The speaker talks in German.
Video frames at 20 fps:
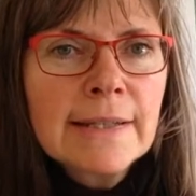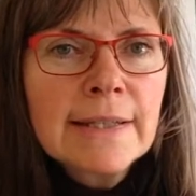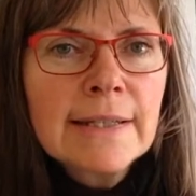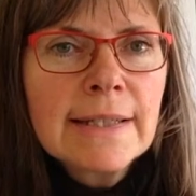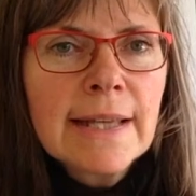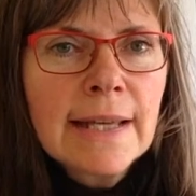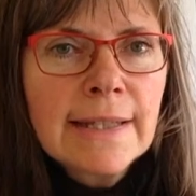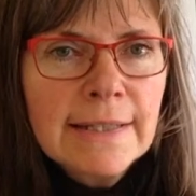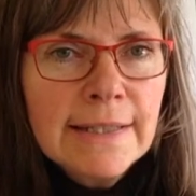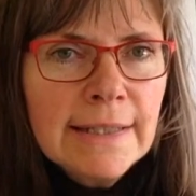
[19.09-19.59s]
sind
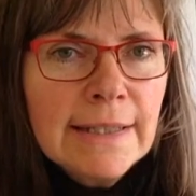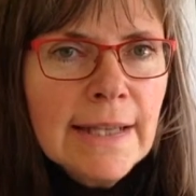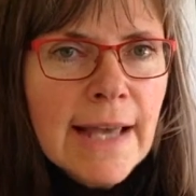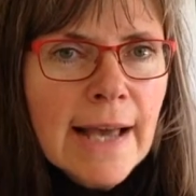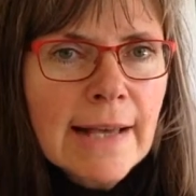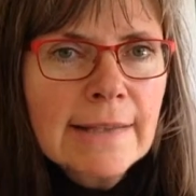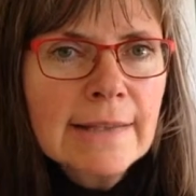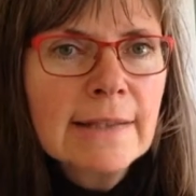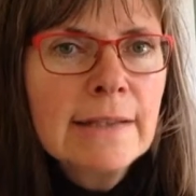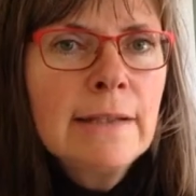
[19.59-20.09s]
ja die
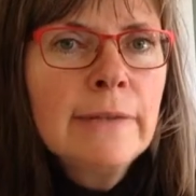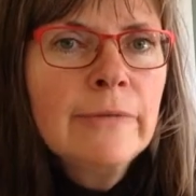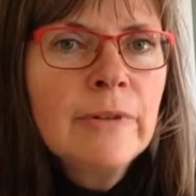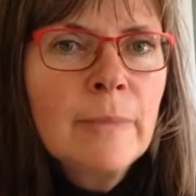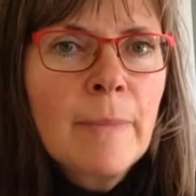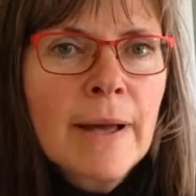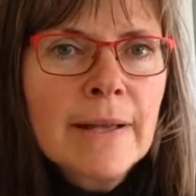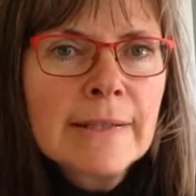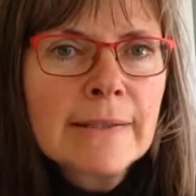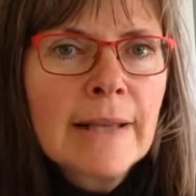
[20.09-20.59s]
erste
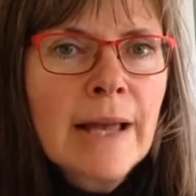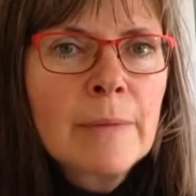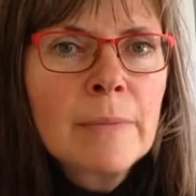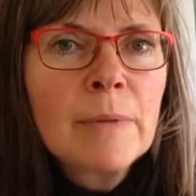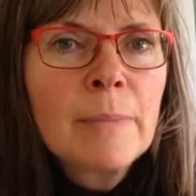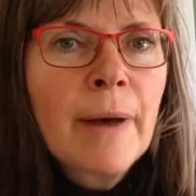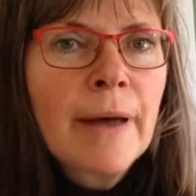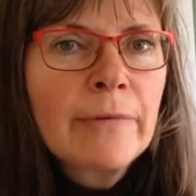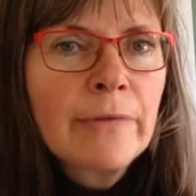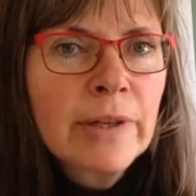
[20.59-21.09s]

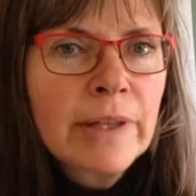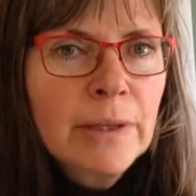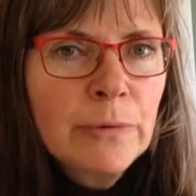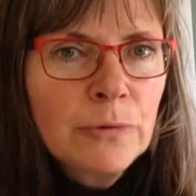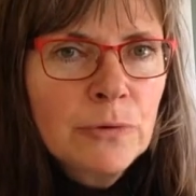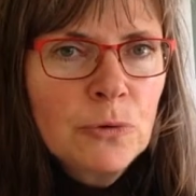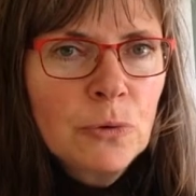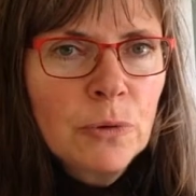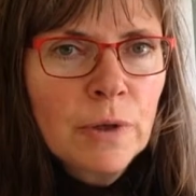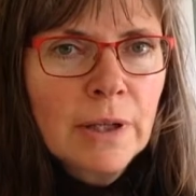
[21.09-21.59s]
Hilfemaßnahme bei
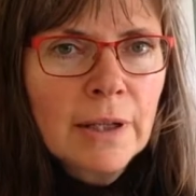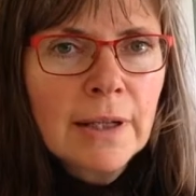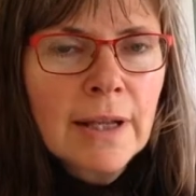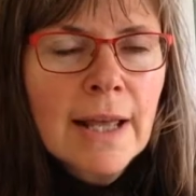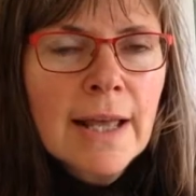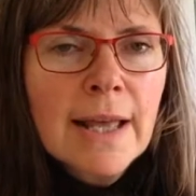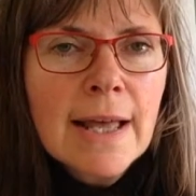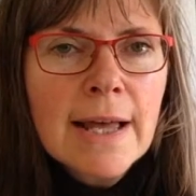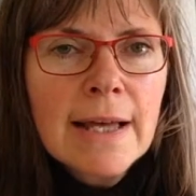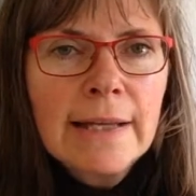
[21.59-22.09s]
Vergiftungen.
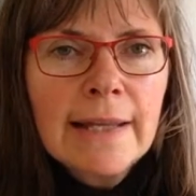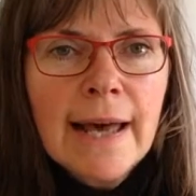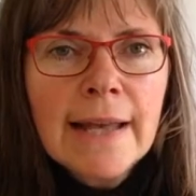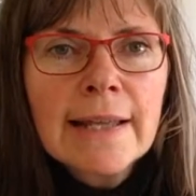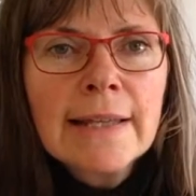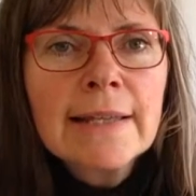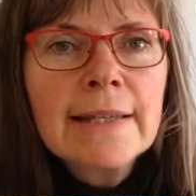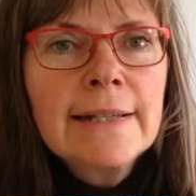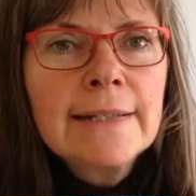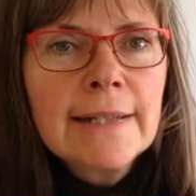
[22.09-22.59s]

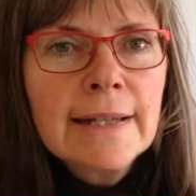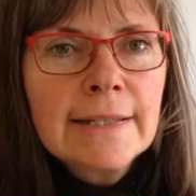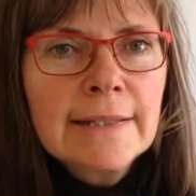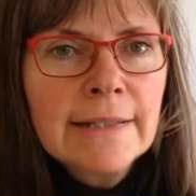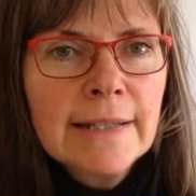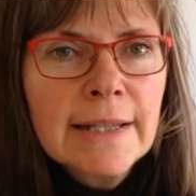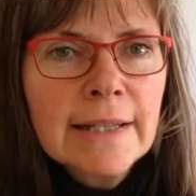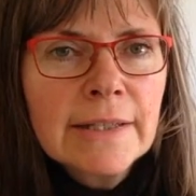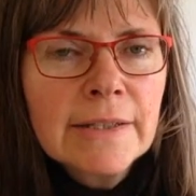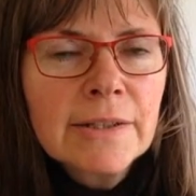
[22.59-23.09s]
Leider gilt das
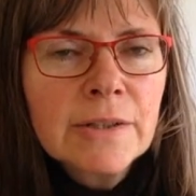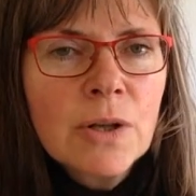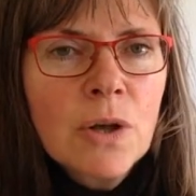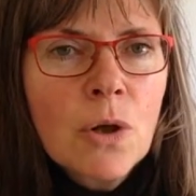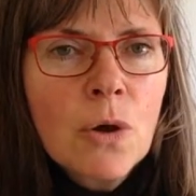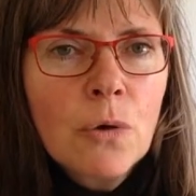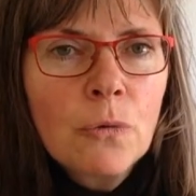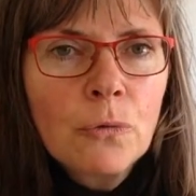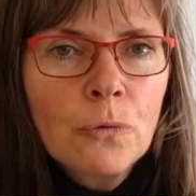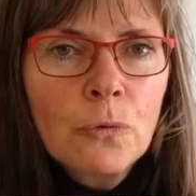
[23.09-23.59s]
nicht
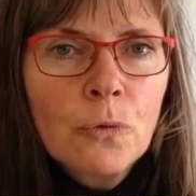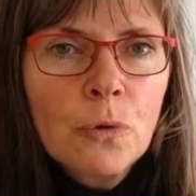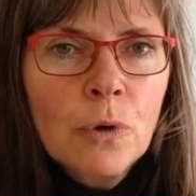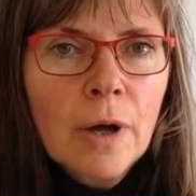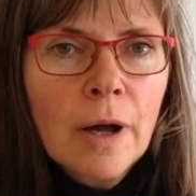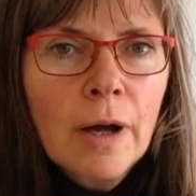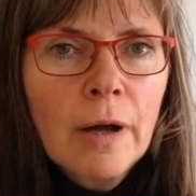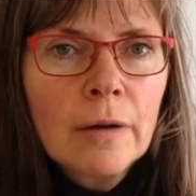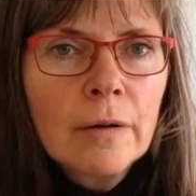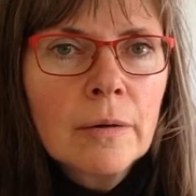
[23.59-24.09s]

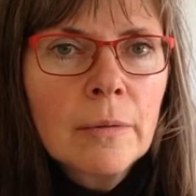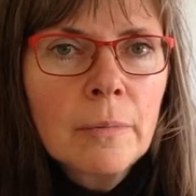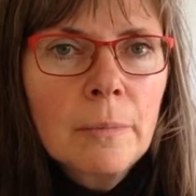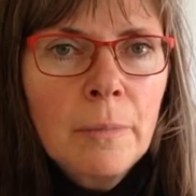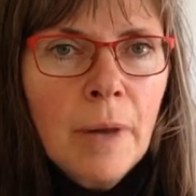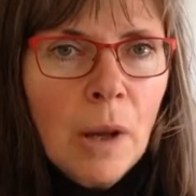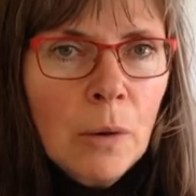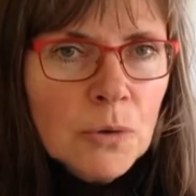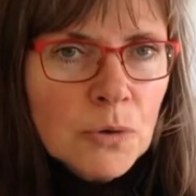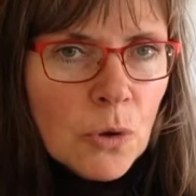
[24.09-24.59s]
für
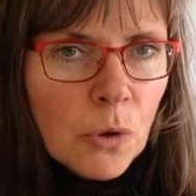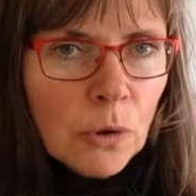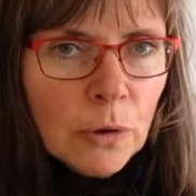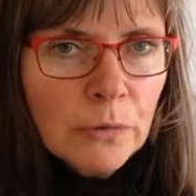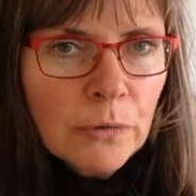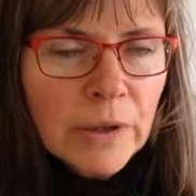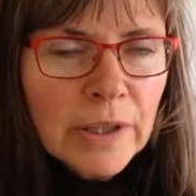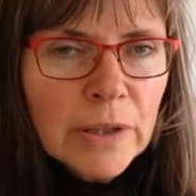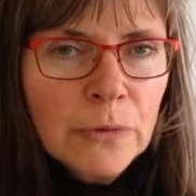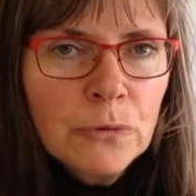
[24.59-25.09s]

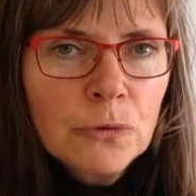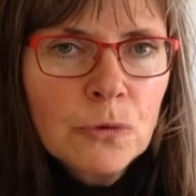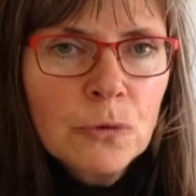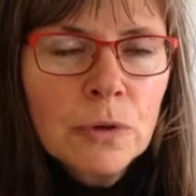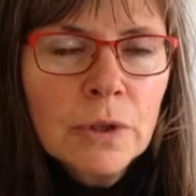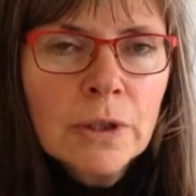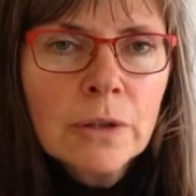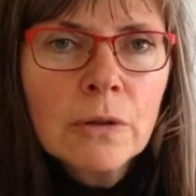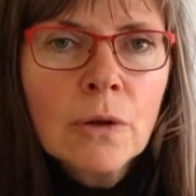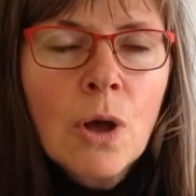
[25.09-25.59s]

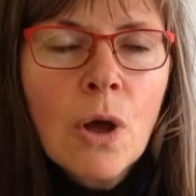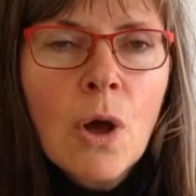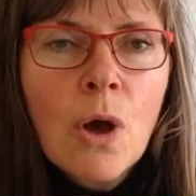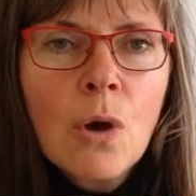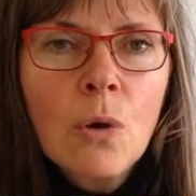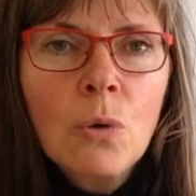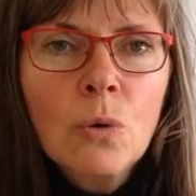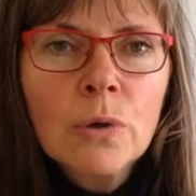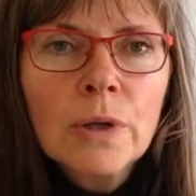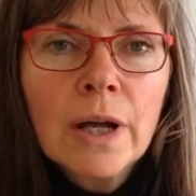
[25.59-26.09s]
Blausäurevergiftungen
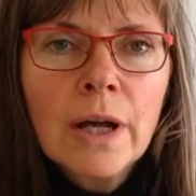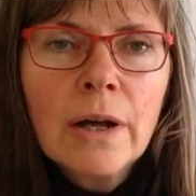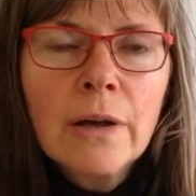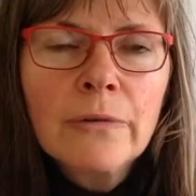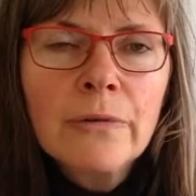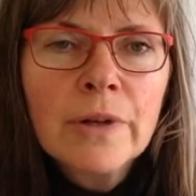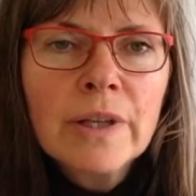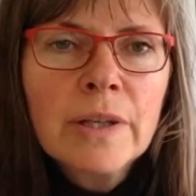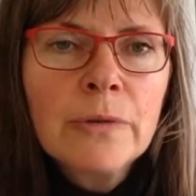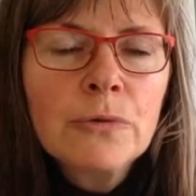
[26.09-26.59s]
oder
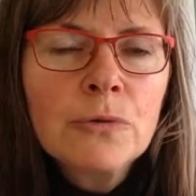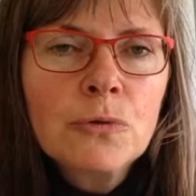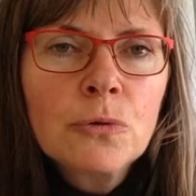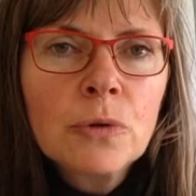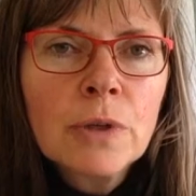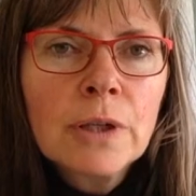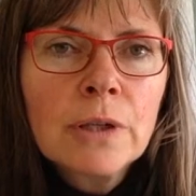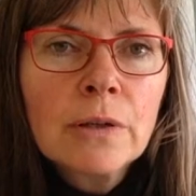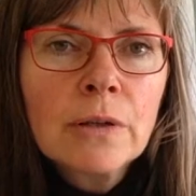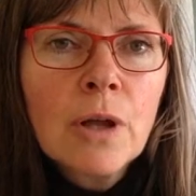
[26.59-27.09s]

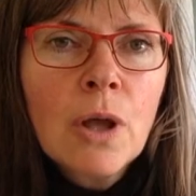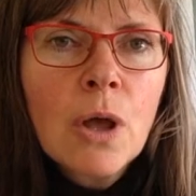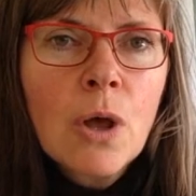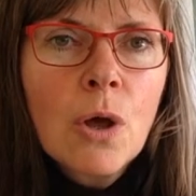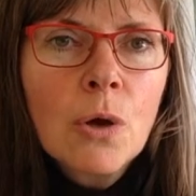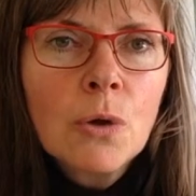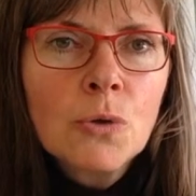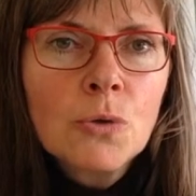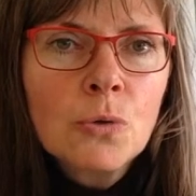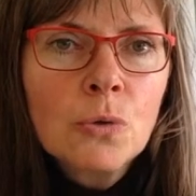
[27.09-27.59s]
Vergiftungen
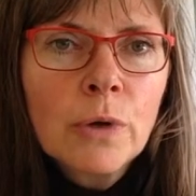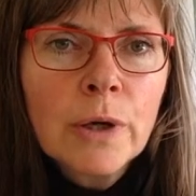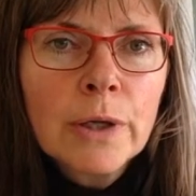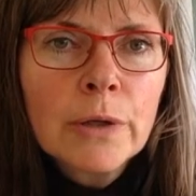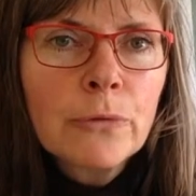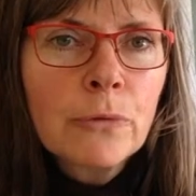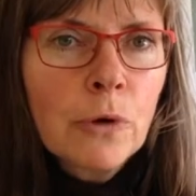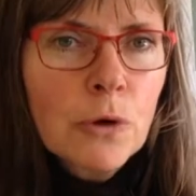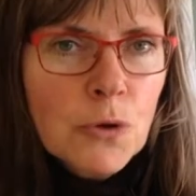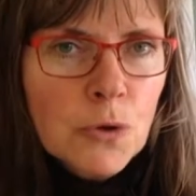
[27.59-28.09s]

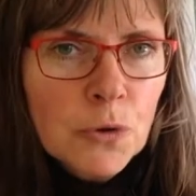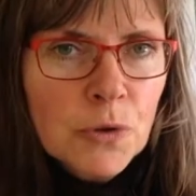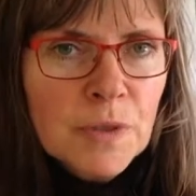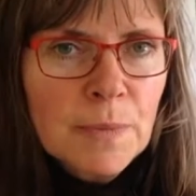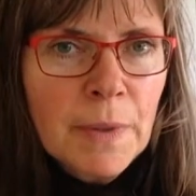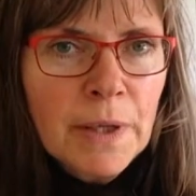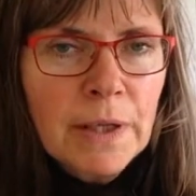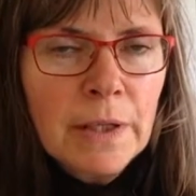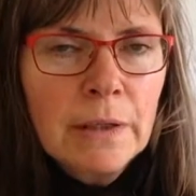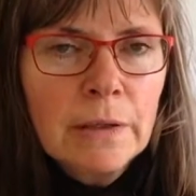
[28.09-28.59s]
durch
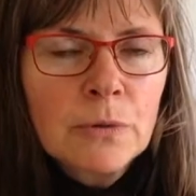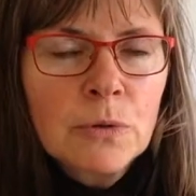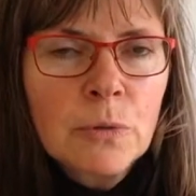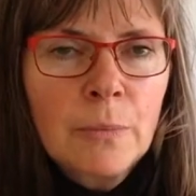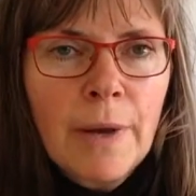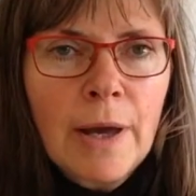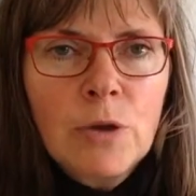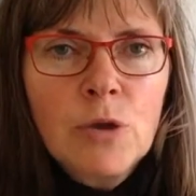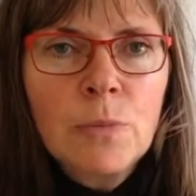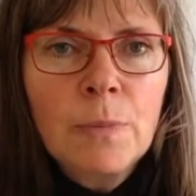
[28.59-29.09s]
Frostschutzmittel
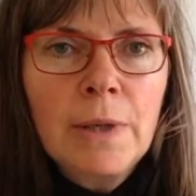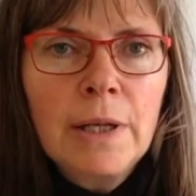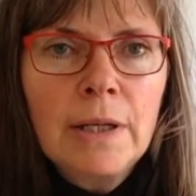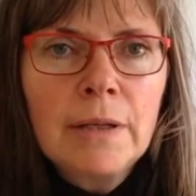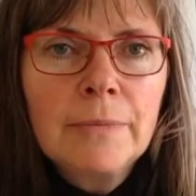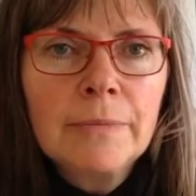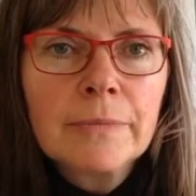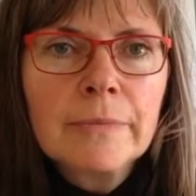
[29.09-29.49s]
zum Beispiel.